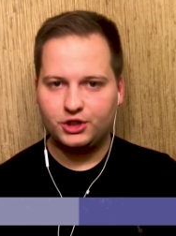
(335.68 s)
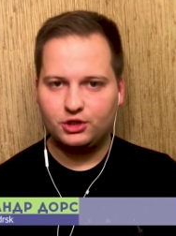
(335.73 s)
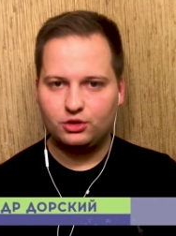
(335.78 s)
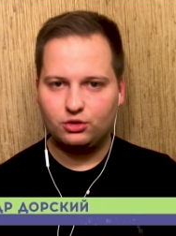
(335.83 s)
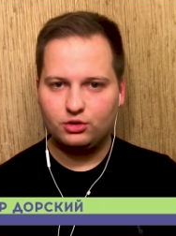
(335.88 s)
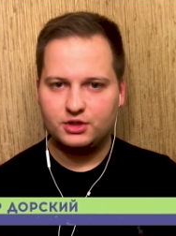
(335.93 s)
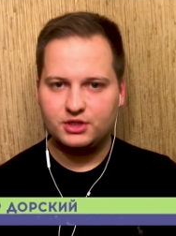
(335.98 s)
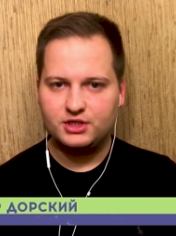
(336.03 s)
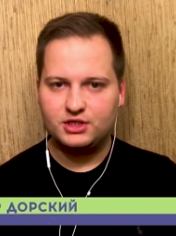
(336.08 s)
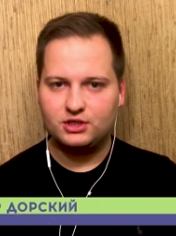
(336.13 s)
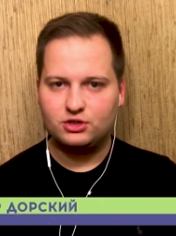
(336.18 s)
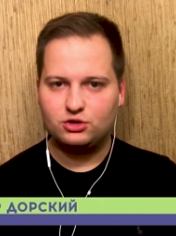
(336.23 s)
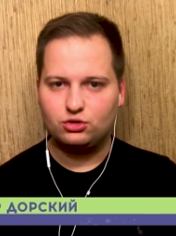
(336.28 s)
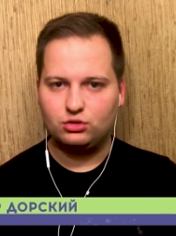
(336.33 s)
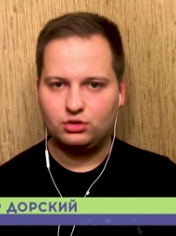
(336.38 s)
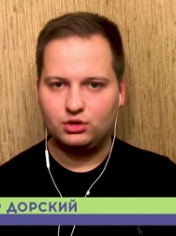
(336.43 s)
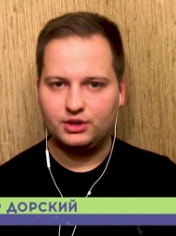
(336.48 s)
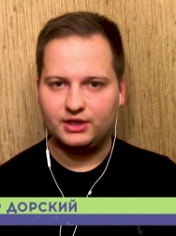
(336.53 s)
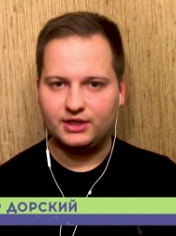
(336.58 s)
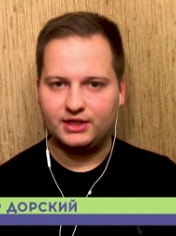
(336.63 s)
игрок
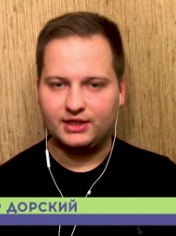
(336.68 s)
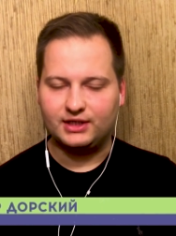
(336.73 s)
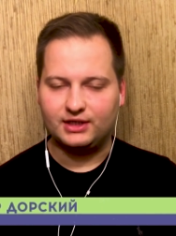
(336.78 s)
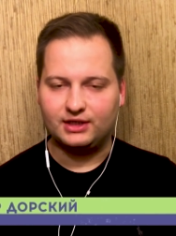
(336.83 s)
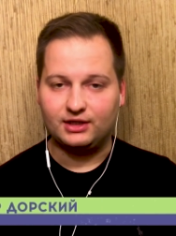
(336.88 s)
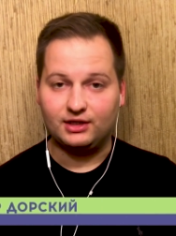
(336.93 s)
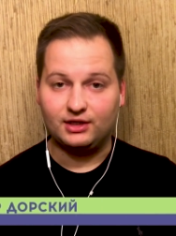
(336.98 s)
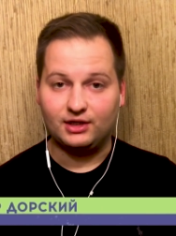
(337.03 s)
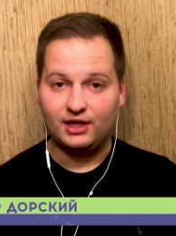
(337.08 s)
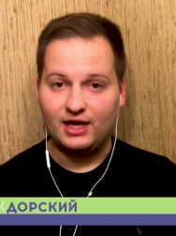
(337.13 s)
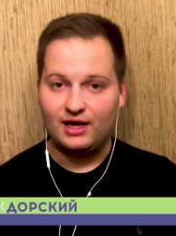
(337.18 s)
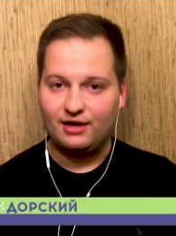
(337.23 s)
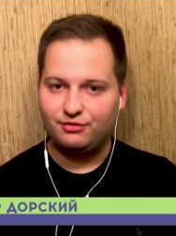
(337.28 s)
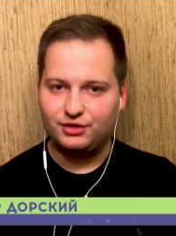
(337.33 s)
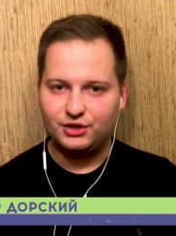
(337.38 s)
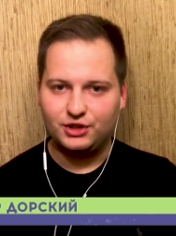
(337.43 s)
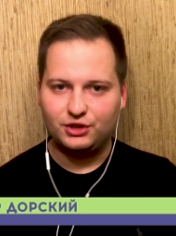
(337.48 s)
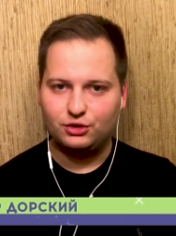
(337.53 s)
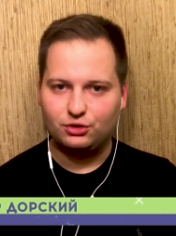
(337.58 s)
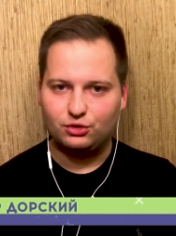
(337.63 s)
сезона,
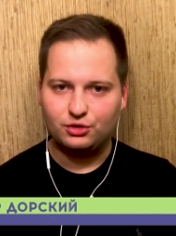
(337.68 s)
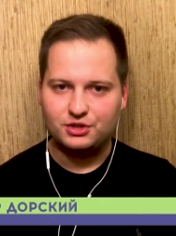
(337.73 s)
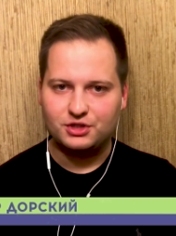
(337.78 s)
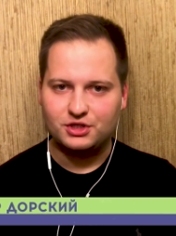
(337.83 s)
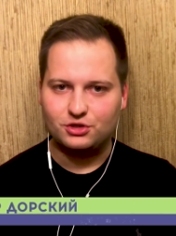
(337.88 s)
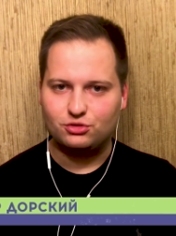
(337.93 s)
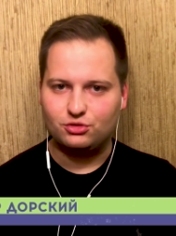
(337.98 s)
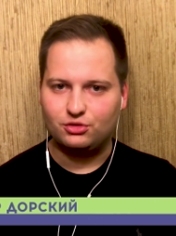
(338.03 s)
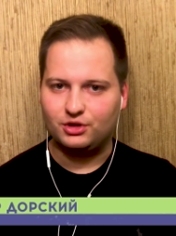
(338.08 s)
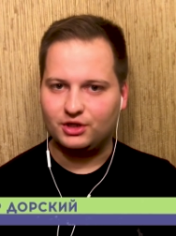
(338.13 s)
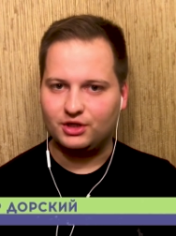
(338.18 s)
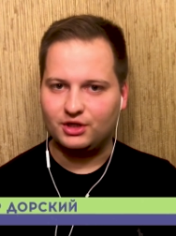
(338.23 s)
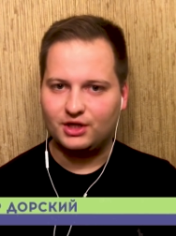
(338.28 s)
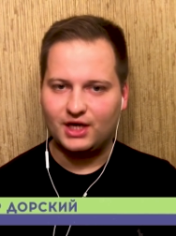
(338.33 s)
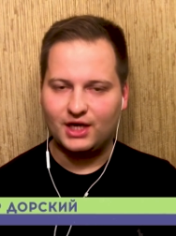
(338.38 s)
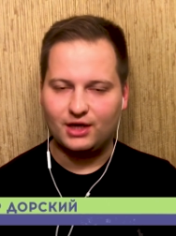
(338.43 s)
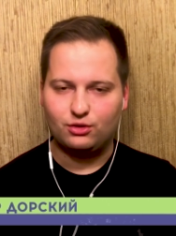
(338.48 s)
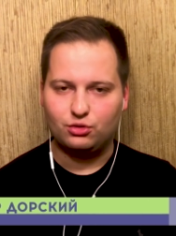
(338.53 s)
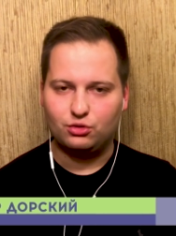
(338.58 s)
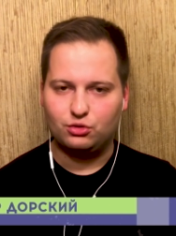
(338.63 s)
главный игрок сезона,
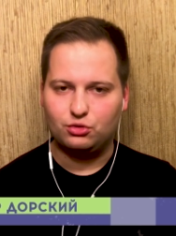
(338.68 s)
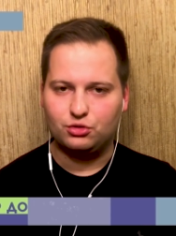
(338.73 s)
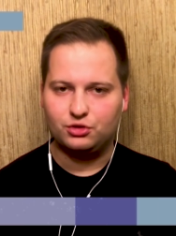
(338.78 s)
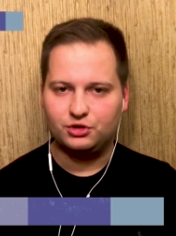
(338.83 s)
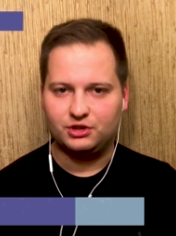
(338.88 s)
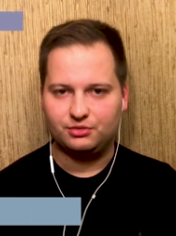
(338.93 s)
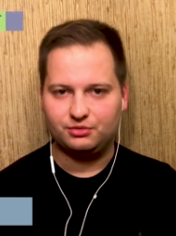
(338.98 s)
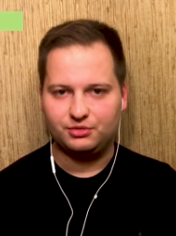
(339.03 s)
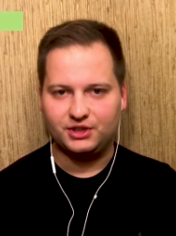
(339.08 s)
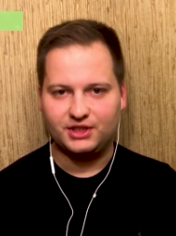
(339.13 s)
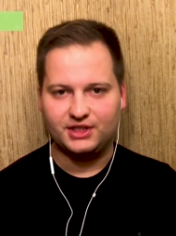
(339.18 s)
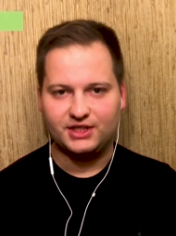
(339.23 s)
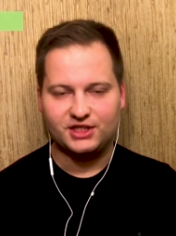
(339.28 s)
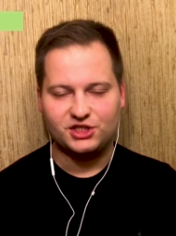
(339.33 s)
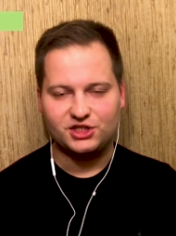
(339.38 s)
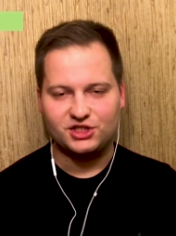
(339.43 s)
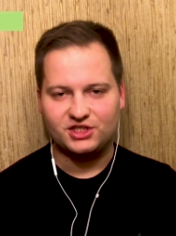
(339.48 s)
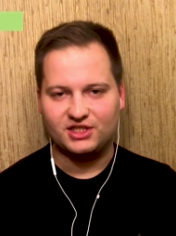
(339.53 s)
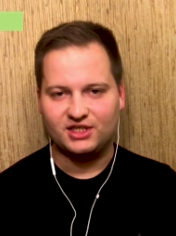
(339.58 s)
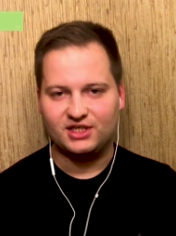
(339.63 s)
как угодно, мне
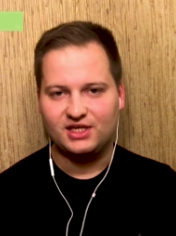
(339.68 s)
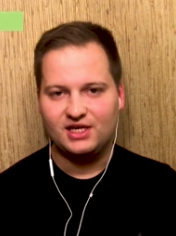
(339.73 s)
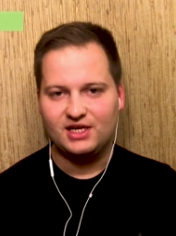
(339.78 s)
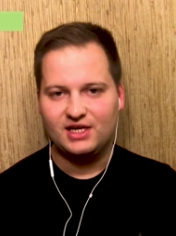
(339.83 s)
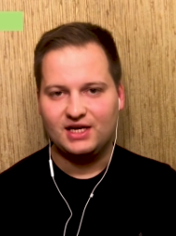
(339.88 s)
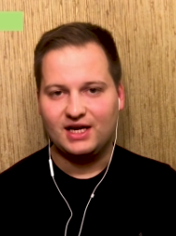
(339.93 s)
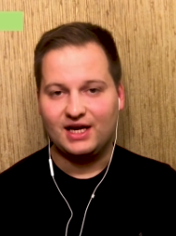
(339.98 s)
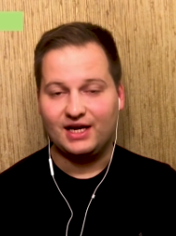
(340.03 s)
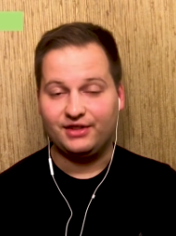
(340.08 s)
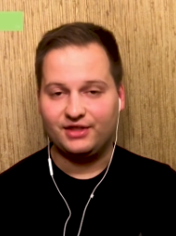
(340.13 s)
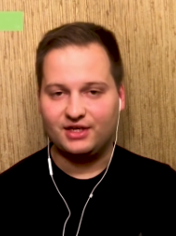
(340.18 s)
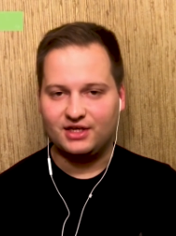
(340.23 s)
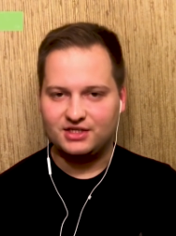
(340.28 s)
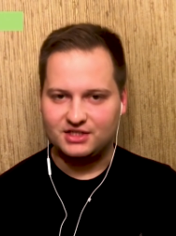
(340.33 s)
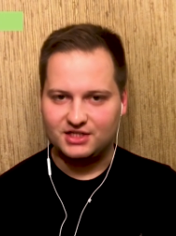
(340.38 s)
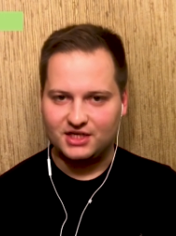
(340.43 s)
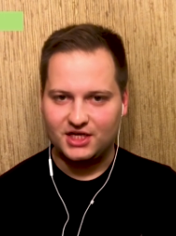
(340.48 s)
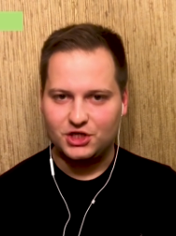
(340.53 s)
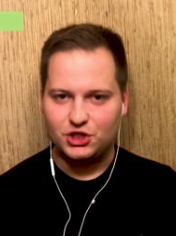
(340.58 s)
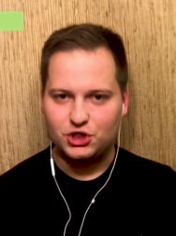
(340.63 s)
кажется,
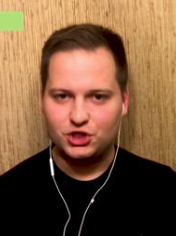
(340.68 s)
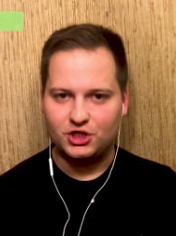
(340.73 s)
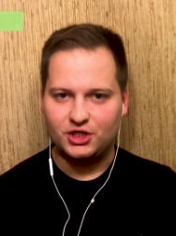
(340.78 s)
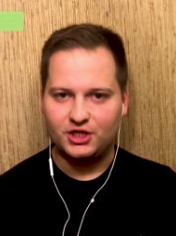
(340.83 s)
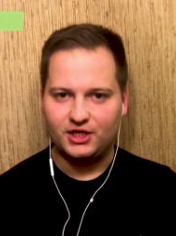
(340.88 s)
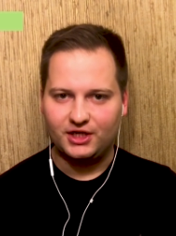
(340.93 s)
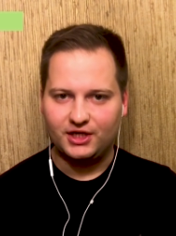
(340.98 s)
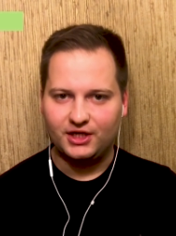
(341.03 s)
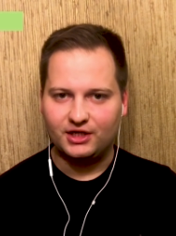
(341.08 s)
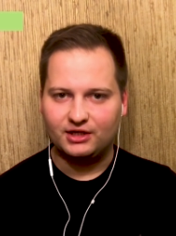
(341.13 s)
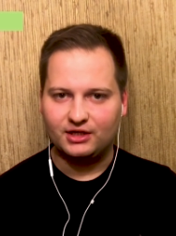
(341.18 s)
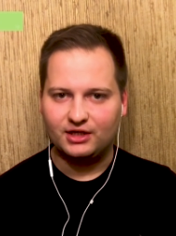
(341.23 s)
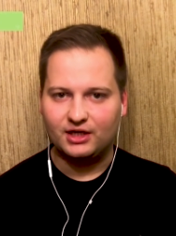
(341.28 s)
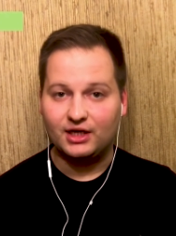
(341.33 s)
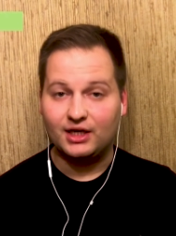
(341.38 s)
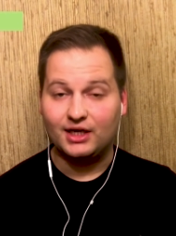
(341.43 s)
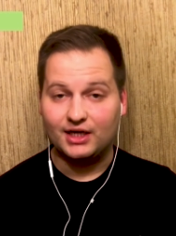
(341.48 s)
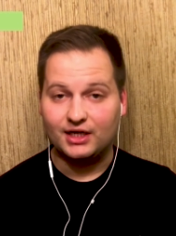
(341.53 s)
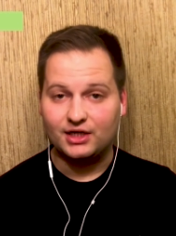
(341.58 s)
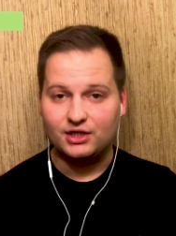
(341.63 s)
однозначно это
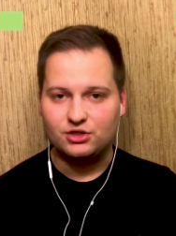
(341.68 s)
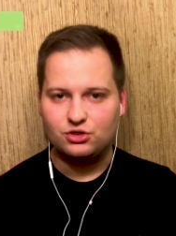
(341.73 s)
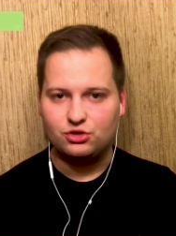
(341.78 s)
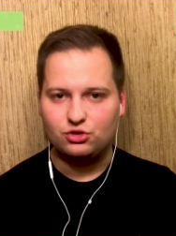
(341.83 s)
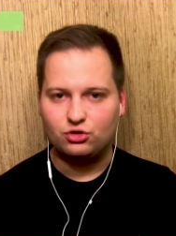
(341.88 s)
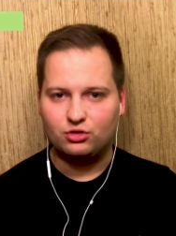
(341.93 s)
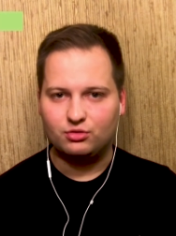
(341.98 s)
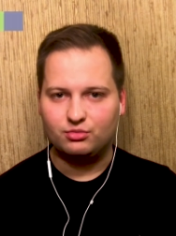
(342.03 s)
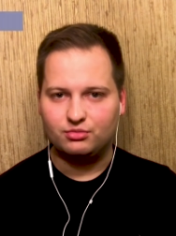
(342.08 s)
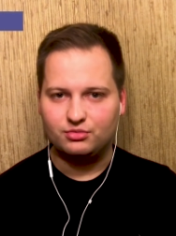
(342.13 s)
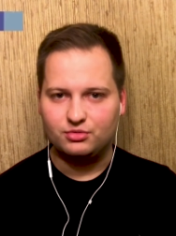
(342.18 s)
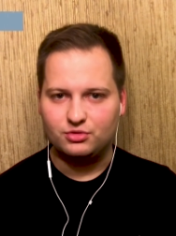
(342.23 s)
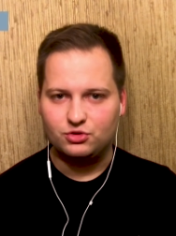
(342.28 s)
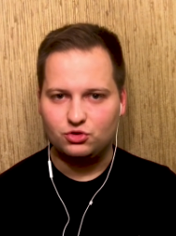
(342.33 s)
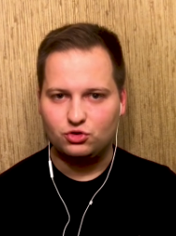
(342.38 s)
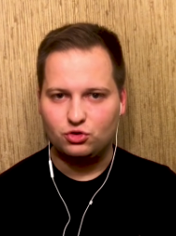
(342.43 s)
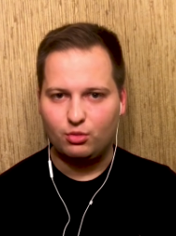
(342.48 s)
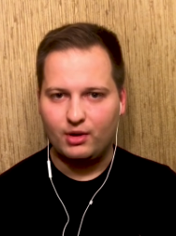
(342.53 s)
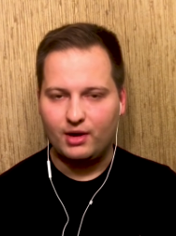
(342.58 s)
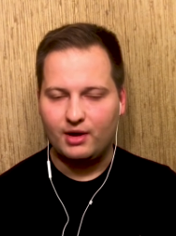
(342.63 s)
Артем
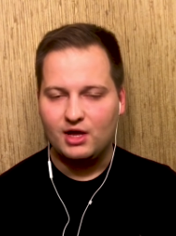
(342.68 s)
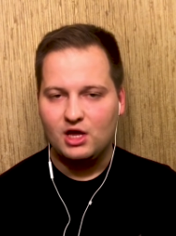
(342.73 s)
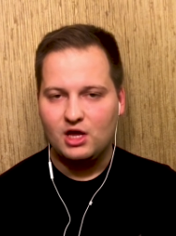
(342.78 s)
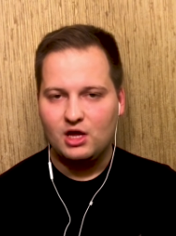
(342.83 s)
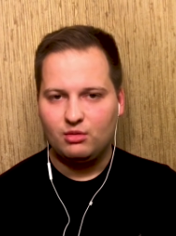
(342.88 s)
Дзюба.